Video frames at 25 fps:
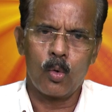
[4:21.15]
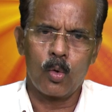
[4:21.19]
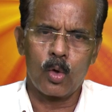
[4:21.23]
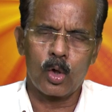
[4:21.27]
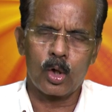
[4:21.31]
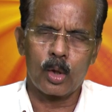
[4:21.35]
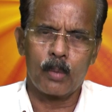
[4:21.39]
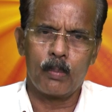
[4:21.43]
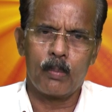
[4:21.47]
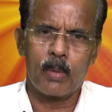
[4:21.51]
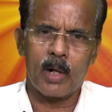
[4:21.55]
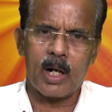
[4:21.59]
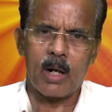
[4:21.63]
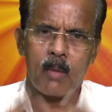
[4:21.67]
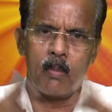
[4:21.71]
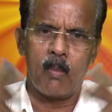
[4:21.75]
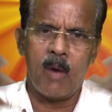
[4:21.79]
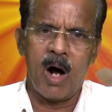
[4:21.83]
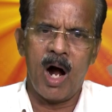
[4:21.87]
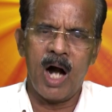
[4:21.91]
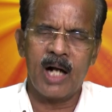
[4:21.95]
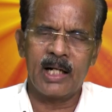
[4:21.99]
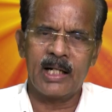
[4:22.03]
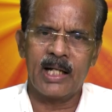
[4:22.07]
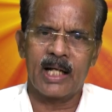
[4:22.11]
ஒரு
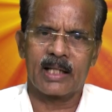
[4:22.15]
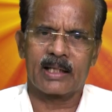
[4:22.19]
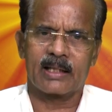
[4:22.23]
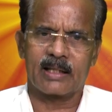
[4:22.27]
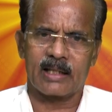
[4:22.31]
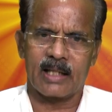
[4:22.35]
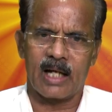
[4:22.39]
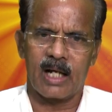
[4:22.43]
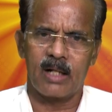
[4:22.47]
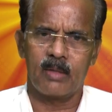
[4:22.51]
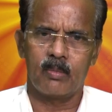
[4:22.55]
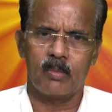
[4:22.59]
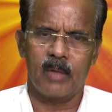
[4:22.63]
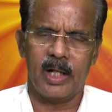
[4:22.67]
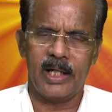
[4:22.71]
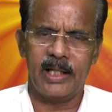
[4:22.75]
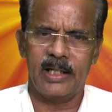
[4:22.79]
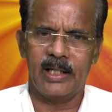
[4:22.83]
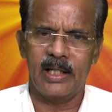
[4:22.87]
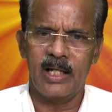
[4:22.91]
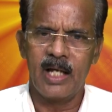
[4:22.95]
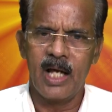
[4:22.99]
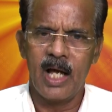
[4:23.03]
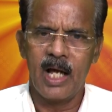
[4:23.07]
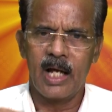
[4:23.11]
பிரம்மாண்ட தன்மை
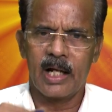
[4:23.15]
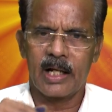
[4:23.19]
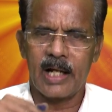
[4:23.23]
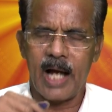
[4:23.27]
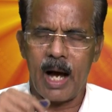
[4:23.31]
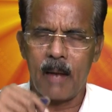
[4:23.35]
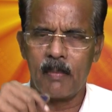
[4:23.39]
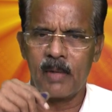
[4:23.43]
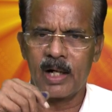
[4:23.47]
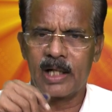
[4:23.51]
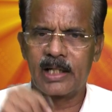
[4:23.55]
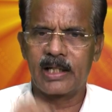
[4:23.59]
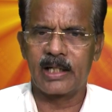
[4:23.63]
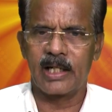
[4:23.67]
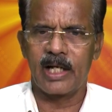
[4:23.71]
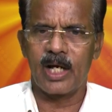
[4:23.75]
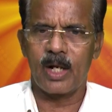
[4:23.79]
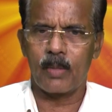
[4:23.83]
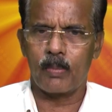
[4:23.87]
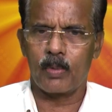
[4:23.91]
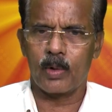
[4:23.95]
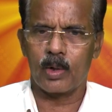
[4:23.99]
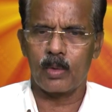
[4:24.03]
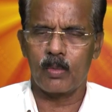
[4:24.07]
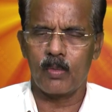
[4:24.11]
நமக்கு
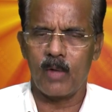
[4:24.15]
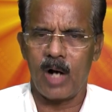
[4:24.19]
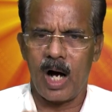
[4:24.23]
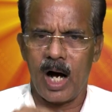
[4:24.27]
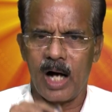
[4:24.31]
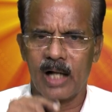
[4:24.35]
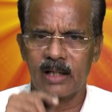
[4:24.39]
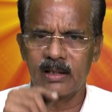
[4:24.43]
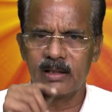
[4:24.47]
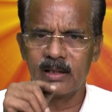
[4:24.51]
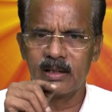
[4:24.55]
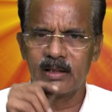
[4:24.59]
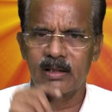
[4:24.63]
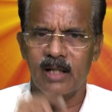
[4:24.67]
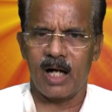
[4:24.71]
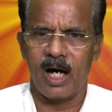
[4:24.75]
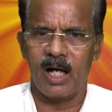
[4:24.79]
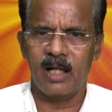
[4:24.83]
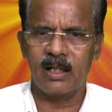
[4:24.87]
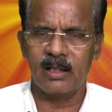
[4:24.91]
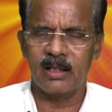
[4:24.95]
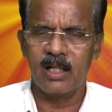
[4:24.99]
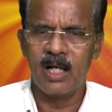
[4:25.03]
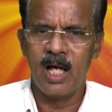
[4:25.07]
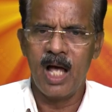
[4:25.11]
ஏற்படும்
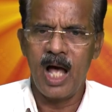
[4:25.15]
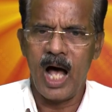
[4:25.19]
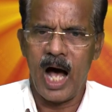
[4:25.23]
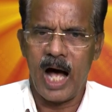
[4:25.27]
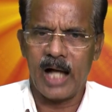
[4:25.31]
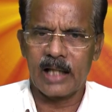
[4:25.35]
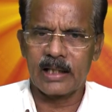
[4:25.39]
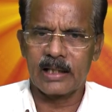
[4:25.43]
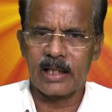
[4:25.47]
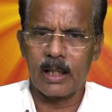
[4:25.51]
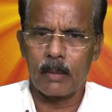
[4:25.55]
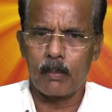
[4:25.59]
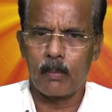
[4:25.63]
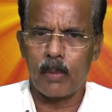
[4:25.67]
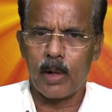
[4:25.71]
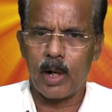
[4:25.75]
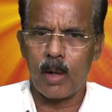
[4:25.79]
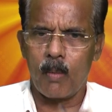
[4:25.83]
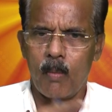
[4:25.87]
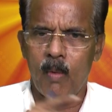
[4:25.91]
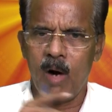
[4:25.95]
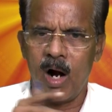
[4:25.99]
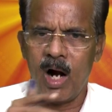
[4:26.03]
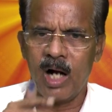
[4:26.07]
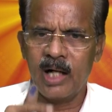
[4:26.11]
அதுதான் அந்த
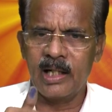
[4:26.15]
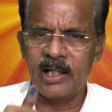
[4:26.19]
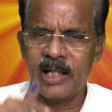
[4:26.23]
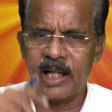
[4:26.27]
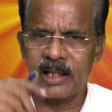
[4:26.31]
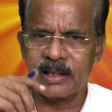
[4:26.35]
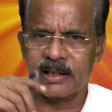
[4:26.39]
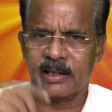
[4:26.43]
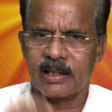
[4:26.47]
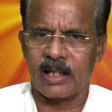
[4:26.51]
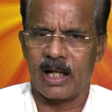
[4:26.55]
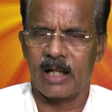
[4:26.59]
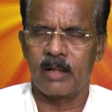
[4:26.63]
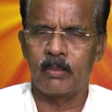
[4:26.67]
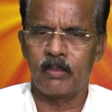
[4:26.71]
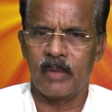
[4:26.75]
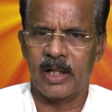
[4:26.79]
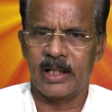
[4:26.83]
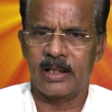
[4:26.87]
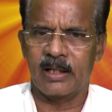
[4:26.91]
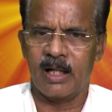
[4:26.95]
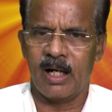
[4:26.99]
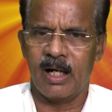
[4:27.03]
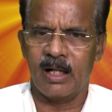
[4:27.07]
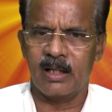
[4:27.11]
பிரம்மாண்ட
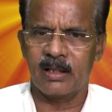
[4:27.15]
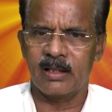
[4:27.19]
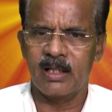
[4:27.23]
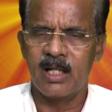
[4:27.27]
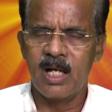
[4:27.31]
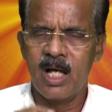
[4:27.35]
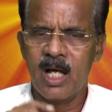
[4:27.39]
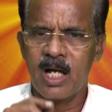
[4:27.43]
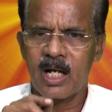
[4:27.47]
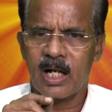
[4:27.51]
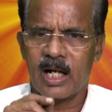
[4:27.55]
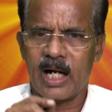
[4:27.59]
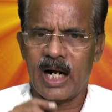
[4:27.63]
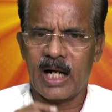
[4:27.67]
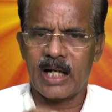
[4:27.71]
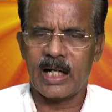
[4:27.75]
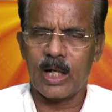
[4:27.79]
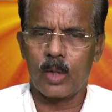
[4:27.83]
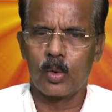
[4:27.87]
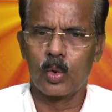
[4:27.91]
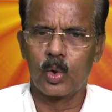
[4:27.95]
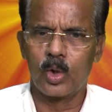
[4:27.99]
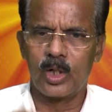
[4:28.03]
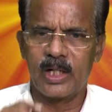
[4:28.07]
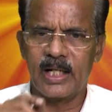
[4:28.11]
தன்மை தான்
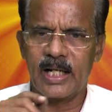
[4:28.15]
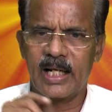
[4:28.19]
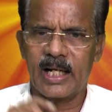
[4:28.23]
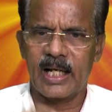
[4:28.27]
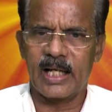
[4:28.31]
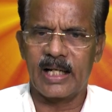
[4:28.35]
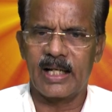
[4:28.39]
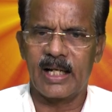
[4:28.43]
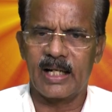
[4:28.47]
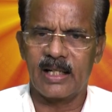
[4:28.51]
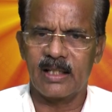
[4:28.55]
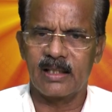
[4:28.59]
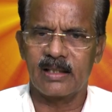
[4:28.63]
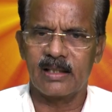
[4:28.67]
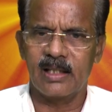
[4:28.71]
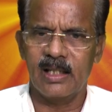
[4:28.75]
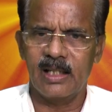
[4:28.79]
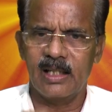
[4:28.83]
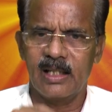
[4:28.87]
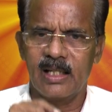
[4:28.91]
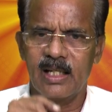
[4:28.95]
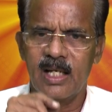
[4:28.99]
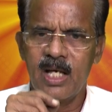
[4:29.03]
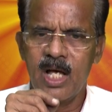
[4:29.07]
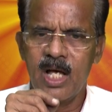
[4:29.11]
கடவுள் நிலை
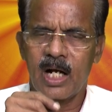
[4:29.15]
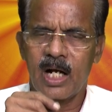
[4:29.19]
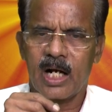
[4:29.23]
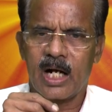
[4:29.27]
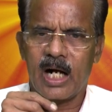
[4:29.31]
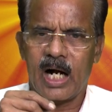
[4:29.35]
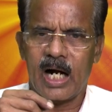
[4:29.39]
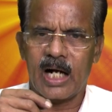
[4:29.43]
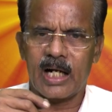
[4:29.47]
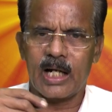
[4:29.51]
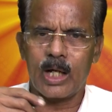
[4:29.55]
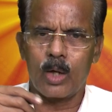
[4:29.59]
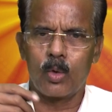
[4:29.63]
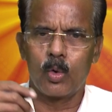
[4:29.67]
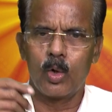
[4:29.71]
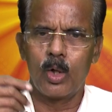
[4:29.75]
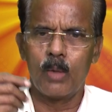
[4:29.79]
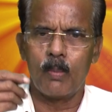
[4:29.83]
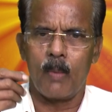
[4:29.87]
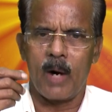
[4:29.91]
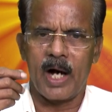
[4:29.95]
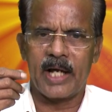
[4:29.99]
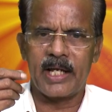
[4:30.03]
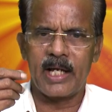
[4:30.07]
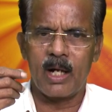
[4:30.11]
அறிந்து
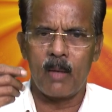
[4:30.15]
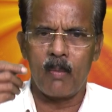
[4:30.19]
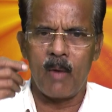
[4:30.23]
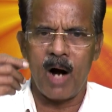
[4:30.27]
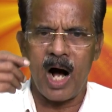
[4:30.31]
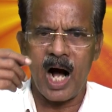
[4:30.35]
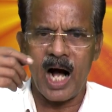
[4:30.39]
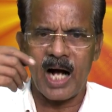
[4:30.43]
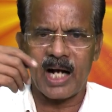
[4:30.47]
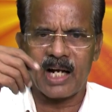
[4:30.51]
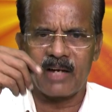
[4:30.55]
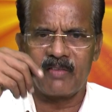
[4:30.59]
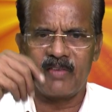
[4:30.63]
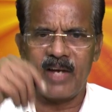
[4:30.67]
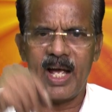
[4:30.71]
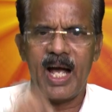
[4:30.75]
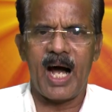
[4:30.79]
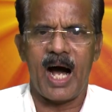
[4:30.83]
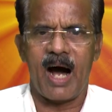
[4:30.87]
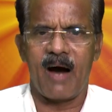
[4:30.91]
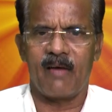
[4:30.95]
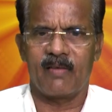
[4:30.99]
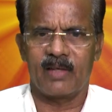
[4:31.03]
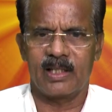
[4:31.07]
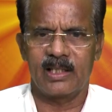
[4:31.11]
கடவுள் மயமாகவே
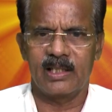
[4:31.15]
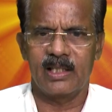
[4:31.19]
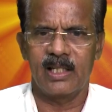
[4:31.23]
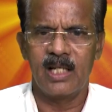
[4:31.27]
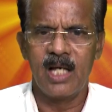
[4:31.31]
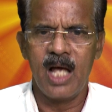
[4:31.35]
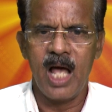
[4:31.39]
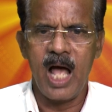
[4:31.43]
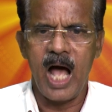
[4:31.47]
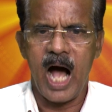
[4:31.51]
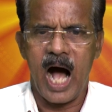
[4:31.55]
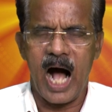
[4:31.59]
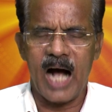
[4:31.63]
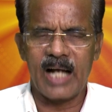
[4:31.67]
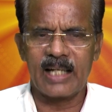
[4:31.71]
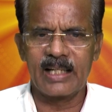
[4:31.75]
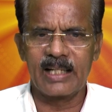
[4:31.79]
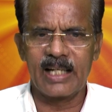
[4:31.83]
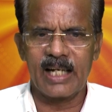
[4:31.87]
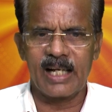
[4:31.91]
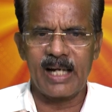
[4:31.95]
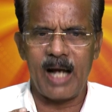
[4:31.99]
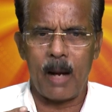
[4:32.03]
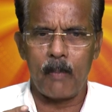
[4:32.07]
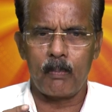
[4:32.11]
ஆவது
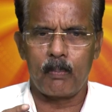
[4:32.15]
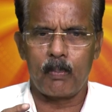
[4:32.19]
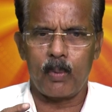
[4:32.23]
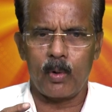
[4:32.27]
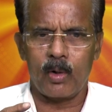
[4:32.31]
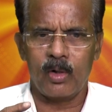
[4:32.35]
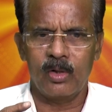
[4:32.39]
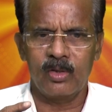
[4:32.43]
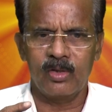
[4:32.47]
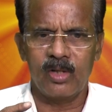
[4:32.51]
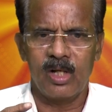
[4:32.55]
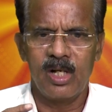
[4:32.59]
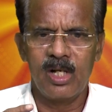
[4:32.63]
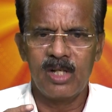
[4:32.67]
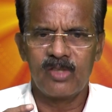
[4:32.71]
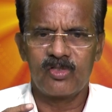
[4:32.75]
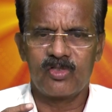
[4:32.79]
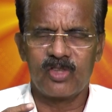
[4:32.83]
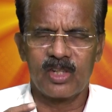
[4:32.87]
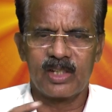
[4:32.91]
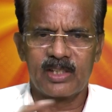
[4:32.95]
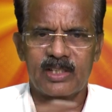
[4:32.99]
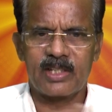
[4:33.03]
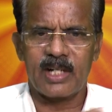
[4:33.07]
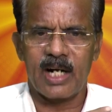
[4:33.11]
அங்கே அப்புறம்
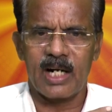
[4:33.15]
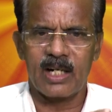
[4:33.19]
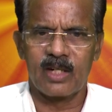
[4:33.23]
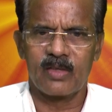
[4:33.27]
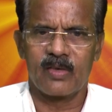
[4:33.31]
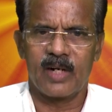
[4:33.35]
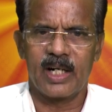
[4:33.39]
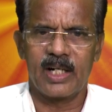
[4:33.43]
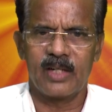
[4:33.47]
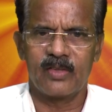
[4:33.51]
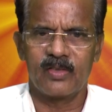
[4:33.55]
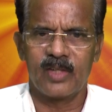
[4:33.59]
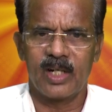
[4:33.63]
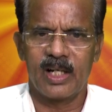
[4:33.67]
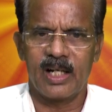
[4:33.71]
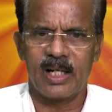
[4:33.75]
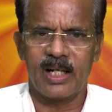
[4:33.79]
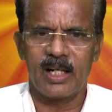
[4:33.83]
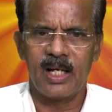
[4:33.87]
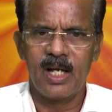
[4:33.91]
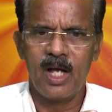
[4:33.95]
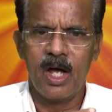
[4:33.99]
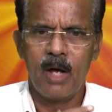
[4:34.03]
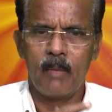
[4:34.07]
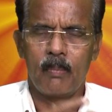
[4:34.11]
சிற்றணு வடிவு
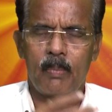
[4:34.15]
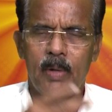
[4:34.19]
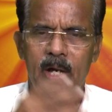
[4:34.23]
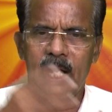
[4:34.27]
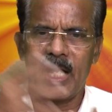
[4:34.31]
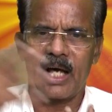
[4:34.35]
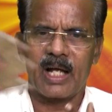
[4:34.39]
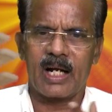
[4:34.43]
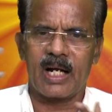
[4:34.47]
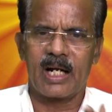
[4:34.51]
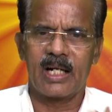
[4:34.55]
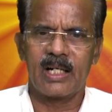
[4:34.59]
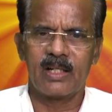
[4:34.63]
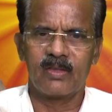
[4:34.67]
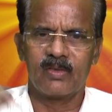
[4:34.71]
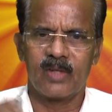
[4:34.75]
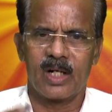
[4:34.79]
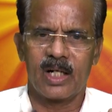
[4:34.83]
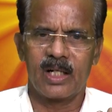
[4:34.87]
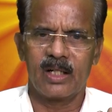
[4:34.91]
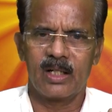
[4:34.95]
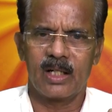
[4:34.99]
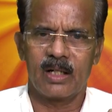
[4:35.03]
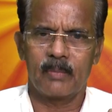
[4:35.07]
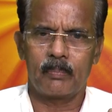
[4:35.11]
பேரணி
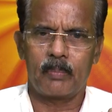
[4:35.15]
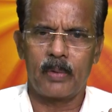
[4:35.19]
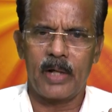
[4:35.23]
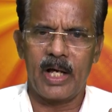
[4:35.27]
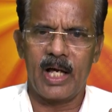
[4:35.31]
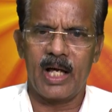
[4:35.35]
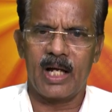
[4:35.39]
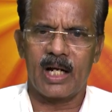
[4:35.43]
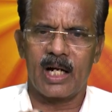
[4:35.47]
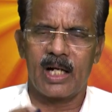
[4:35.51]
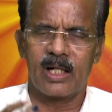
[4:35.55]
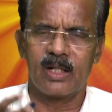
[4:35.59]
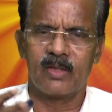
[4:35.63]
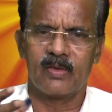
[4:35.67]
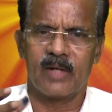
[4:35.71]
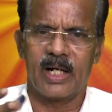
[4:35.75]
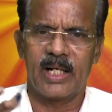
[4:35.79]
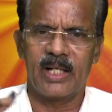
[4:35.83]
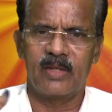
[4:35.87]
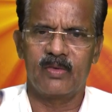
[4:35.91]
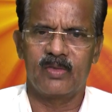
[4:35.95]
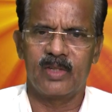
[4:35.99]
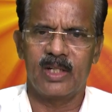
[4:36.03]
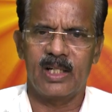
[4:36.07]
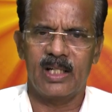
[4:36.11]
வடு பேரணு
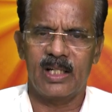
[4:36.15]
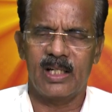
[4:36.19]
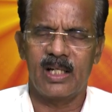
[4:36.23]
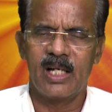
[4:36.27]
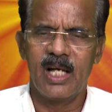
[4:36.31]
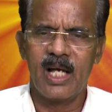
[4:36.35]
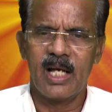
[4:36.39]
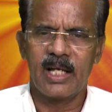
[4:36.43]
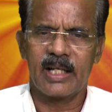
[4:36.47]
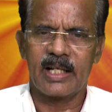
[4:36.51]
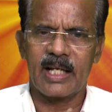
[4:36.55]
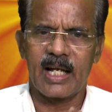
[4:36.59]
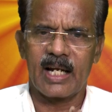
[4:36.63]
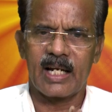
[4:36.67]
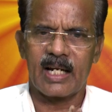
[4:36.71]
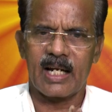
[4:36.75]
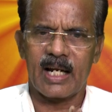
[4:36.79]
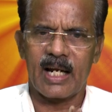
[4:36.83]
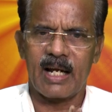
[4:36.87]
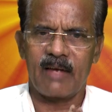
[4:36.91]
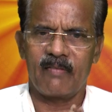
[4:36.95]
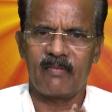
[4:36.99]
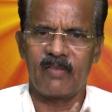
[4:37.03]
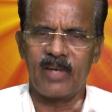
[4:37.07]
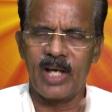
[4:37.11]
வடிவு என்ற
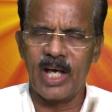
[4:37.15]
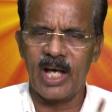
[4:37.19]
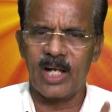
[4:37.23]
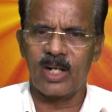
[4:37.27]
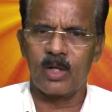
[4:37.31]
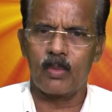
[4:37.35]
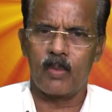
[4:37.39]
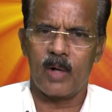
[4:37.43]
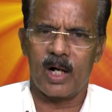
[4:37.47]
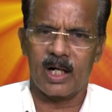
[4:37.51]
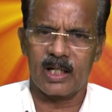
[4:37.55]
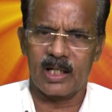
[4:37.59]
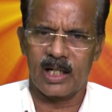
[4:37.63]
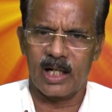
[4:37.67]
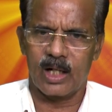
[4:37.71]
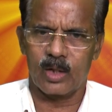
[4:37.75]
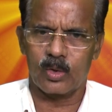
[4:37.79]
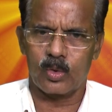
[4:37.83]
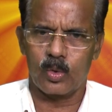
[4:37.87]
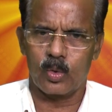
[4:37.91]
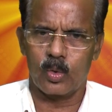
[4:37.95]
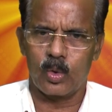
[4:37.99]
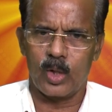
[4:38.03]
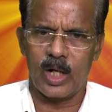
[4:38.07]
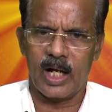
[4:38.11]

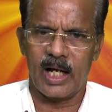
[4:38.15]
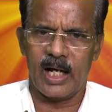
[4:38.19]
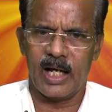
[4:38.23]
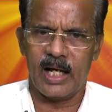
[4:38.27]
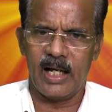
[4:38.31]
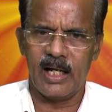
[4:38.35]
வேறுபாடுகள் கூட